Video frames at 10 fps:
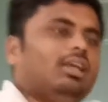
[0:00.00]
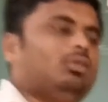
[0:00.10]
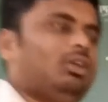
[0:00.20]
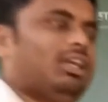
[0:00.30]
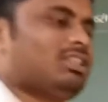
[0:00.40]

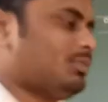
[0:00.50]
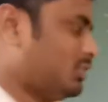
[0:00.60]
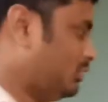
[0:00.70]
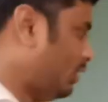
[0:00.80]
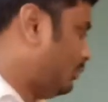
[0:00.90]
तो ये सब
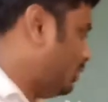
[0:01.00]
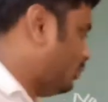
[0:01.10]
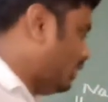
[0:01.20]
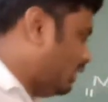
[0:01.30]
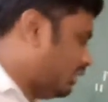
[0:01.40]
चीज जो आप
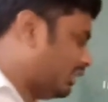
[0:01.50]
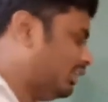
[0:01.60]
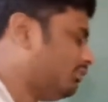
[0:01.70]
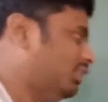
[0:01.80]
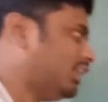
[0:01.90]
देखोगे
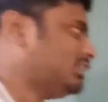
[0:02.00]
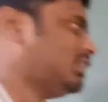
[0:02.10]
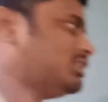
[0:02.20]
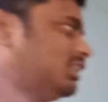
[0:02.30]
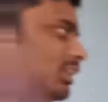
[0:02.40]
इलेक्ट्रॉनिक विन्यास से किसने